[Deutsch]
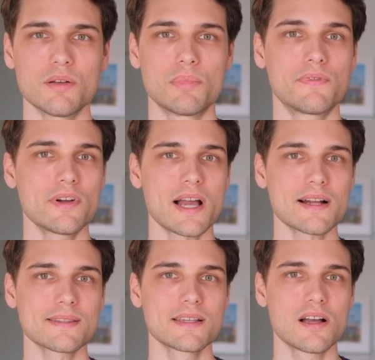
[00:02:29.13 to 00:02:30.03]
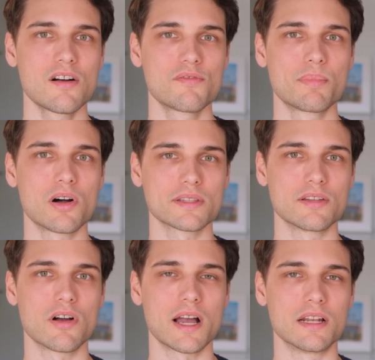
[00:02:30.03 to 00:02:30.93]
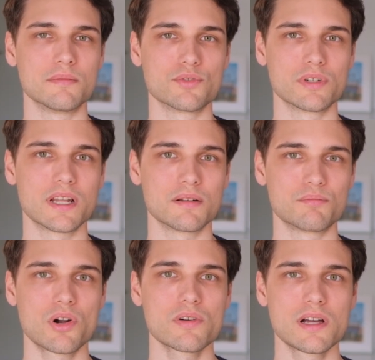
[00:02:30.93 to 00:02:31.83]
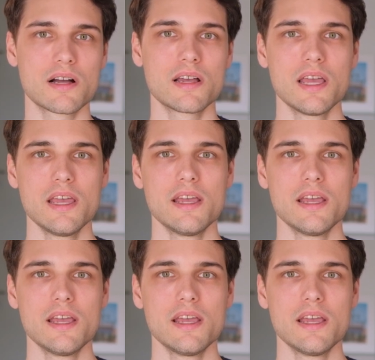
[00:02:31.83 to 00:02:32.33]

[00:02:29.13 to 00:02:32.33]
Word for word: Bevor ihr Aktien kauft, braucht ihr noch einen sogenannten Broker.